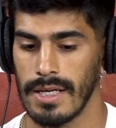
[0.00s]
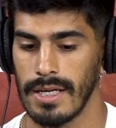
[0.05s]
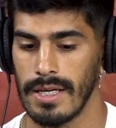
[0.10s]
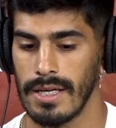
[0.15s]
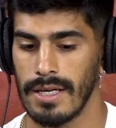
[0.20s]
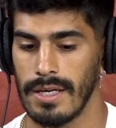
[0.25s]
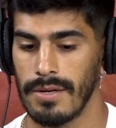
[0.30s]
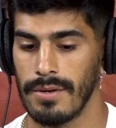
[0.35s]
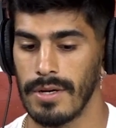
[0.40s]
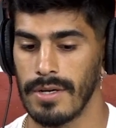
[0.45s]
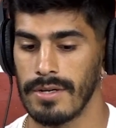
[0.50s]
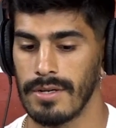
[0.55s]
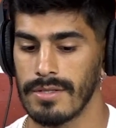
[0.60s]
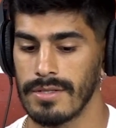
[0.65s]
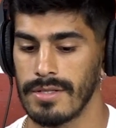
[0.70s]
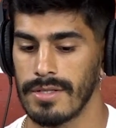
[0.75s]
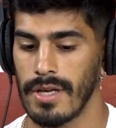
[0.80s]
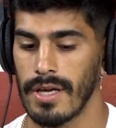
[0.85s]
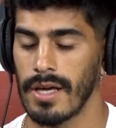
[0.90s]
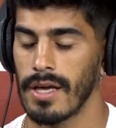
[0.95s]
bueno,
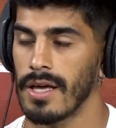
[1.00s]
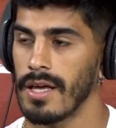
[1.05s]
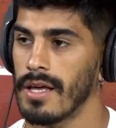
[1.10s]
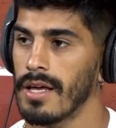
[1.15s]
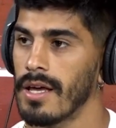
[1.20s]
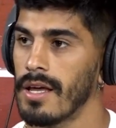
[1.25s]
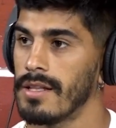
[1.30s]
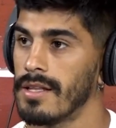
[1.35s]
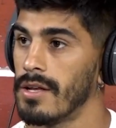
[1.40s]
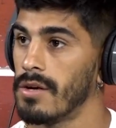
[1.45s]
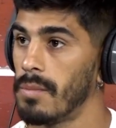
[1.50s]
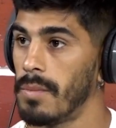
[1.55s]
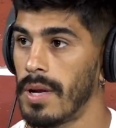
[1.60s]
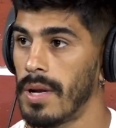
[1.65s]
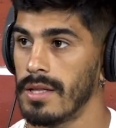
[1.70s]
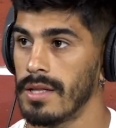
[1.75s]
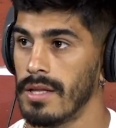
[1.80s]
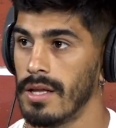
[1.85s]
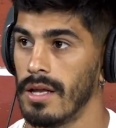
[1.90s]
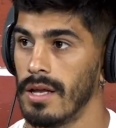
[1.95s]
sé que, tiene un
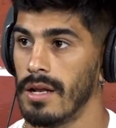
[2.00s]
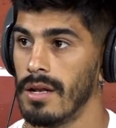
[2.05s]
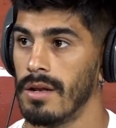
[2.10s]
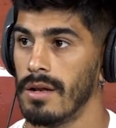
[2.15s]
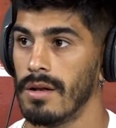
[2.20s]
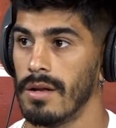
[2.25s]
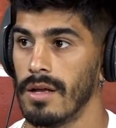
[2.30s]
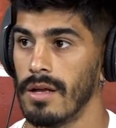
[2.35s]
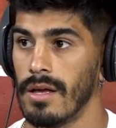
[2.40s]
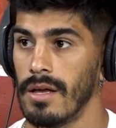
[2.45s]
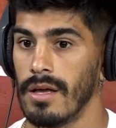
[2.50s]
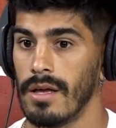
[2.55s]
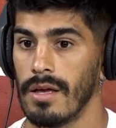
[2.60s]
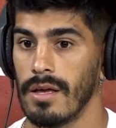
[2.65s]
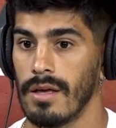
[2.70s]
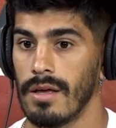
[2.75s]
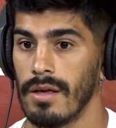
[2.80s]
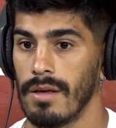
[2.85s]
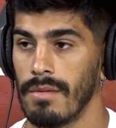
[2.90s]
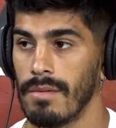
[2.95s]
plantel eh,
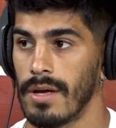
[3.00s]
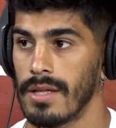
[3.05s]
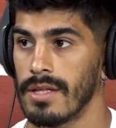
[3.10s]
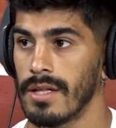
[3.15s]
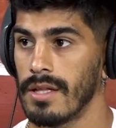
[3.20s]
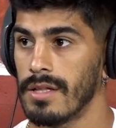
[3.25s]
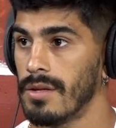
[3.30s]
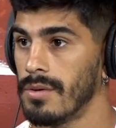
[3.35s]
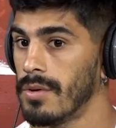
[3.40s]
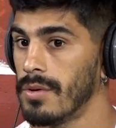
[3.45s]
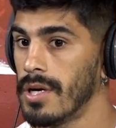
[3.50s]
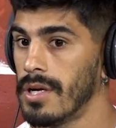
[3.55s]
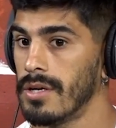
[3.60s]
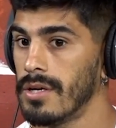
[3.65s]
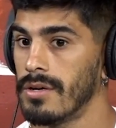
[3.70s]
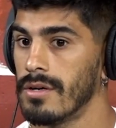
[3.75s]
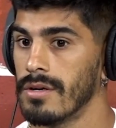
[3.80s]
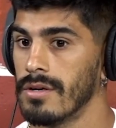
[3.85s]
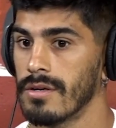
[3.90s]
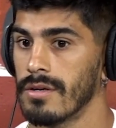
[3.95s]
bastante
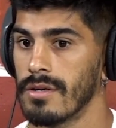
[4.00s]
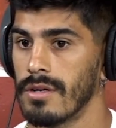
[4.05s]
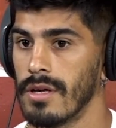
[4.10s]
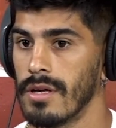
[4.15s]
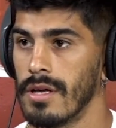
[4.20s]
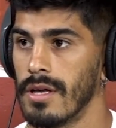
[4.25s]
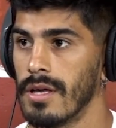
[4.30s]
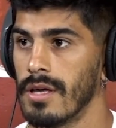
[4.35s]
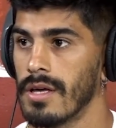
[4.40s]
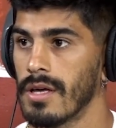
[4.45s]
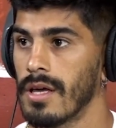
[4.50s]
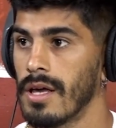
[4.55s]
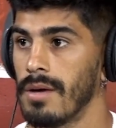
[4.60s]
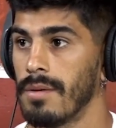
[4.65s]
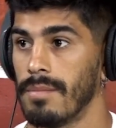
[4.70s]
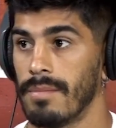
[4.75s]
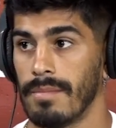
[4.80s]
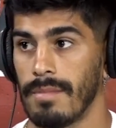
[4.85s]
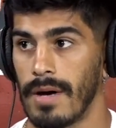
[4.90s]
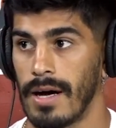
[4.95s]
bueno, eh, que
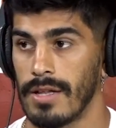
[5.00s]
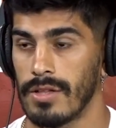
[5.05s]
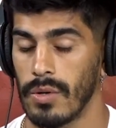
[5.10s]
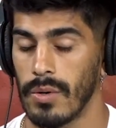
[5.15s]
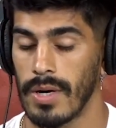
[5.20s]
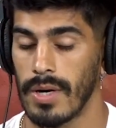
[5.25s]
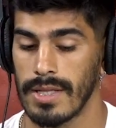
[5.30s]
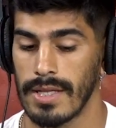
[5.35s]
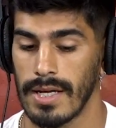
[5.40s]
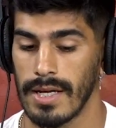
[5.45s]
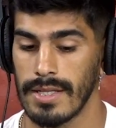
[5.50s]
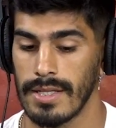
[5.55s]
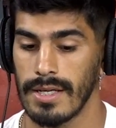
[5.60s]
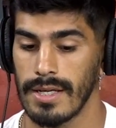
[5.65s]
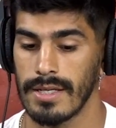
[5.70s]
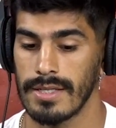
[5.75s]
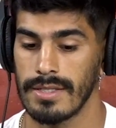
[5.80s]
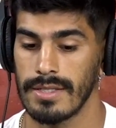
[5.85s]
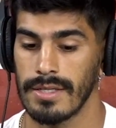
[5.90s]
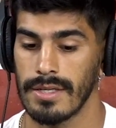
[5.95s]
gastó bastante,
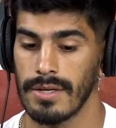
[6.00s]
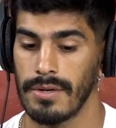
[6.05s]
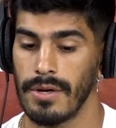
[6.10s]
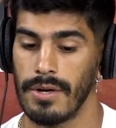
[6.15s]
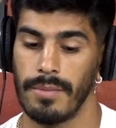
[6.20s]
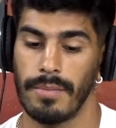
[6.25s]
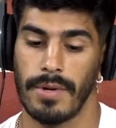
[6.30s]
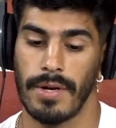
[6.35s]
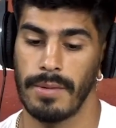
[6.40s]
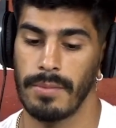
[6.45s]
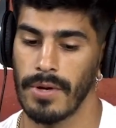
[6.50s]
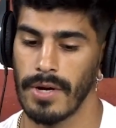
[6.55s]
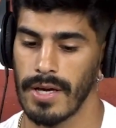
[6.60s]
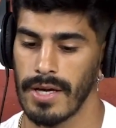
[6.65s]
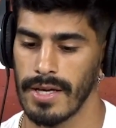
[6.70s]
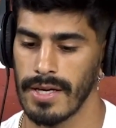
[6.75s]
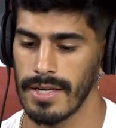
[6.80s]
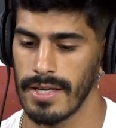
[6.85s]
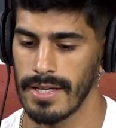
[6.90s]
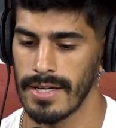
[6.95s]
así que bueno, esperemos
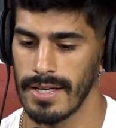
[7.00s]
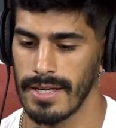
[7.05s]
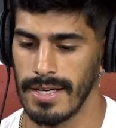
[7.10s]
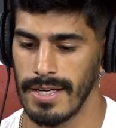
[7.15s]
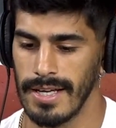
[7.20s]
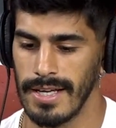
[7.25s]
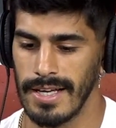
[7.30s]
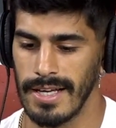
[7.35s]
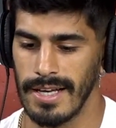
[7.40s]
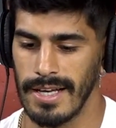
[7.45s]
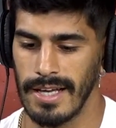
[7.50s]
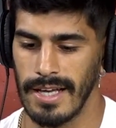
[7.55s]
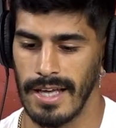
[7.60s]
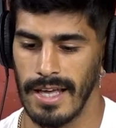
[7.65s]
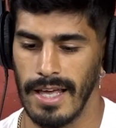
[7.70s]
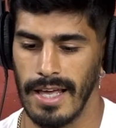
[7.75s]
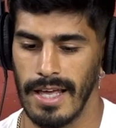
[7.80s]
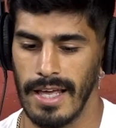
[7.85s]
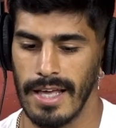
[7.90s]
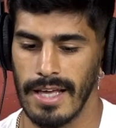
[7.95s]
que,
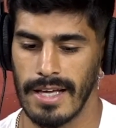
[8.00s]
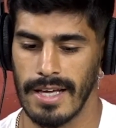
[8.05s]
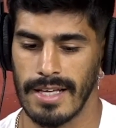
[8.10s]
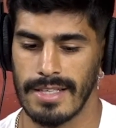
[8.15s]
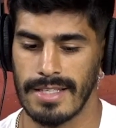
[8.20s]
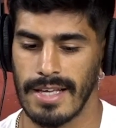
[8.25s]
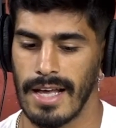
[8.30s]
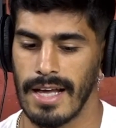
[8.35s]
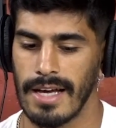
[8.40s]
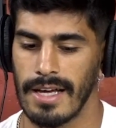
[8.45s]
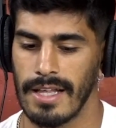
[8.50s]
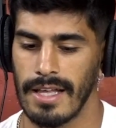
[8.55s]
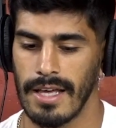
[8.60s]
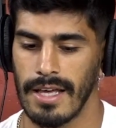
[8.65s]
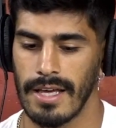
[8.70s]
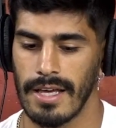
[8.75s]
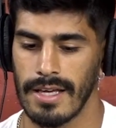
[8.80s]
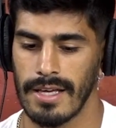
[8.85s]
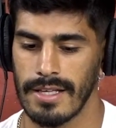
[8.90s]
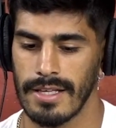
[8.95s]
que salga
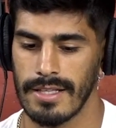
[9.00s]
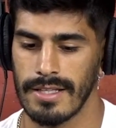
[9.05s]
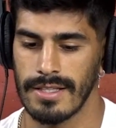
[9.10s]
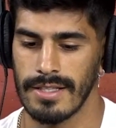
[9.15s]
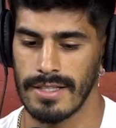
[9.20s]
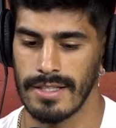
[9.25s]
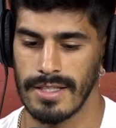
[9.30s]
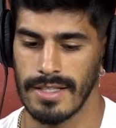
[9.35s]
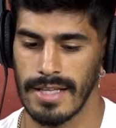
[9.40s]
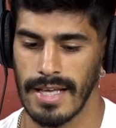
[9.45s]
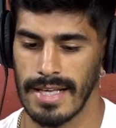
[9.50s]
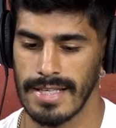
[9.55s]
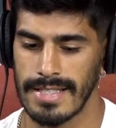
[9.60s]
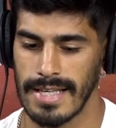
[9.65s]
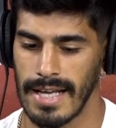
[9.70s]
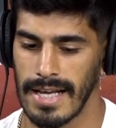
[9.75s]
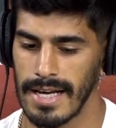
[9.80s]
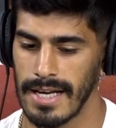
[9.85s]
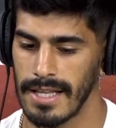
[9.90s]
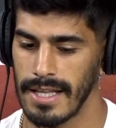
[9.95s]
de que
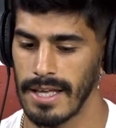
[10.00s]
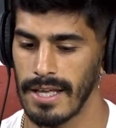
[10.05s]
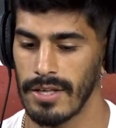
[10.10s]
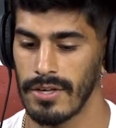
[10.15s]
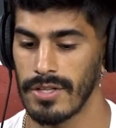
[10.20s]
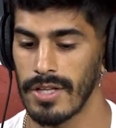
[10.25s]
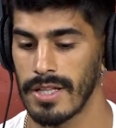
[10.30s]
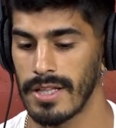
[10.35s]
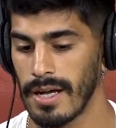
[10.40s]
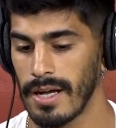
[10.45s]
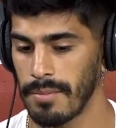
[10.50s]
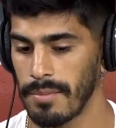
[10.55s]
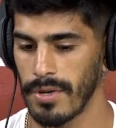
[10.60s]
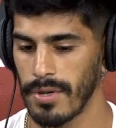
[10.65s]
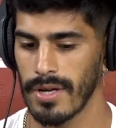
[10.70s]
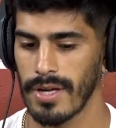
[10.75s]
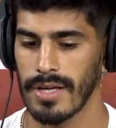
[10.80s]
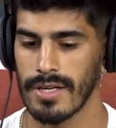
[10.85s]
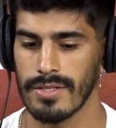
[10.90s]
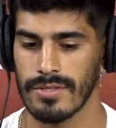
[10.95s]
salga de donde está
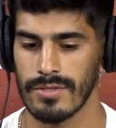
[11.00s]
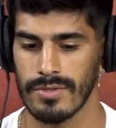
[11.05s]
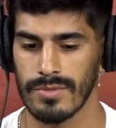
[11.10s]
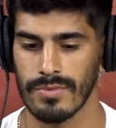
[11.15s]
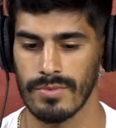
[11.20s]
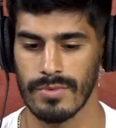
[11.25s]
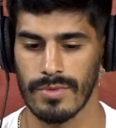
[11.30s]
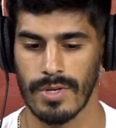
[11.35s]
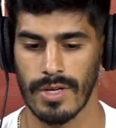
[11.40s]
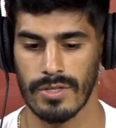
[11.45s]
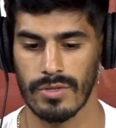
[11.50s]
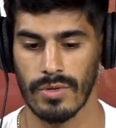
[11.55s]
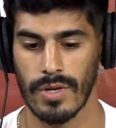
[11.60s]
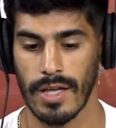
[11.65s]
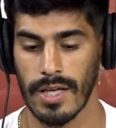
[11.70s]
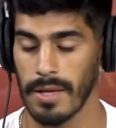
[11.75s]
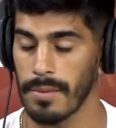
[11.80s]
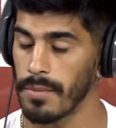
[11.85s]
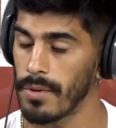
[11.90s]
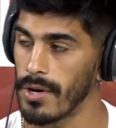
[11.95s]
porque es un, es un
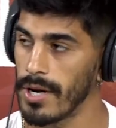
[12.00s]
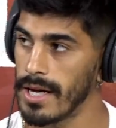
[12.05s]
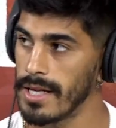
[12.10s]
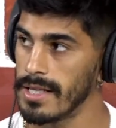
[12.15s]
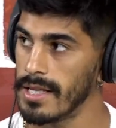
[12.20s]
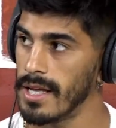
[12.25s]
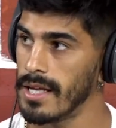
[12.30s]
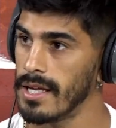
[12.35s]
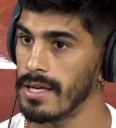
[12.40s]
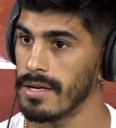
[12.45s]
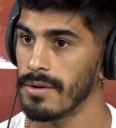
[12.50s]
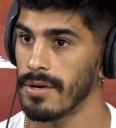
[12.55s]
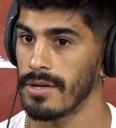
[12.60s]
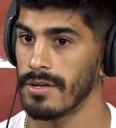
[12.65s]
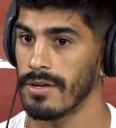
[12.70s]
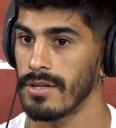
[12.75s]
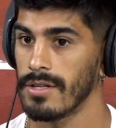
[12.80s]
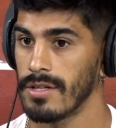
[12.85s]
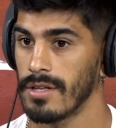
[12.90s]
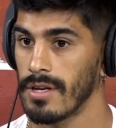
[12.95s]
equipo grande y bueno,
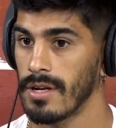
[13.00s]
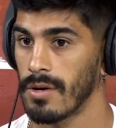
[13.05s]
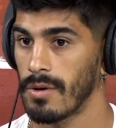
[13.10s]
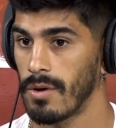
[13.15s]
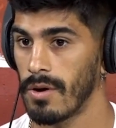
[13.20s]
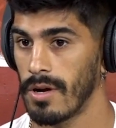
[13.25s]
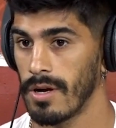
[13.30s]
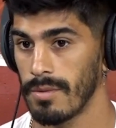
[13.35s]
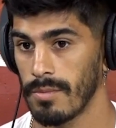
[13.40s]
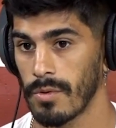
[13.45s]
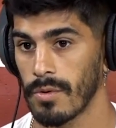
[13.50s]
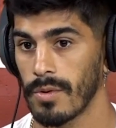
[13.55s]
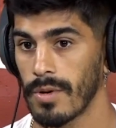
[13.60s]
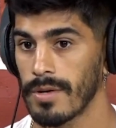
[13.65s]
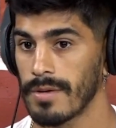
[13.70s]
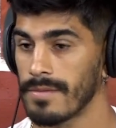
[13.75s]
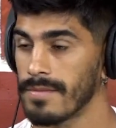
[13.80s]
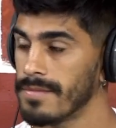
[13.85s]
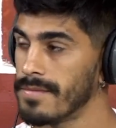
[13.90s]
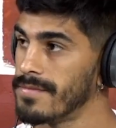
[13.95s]
y tiene jugadores muy
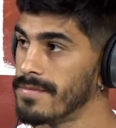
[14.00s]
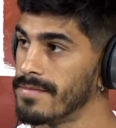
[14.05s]
buenos. ¿Qué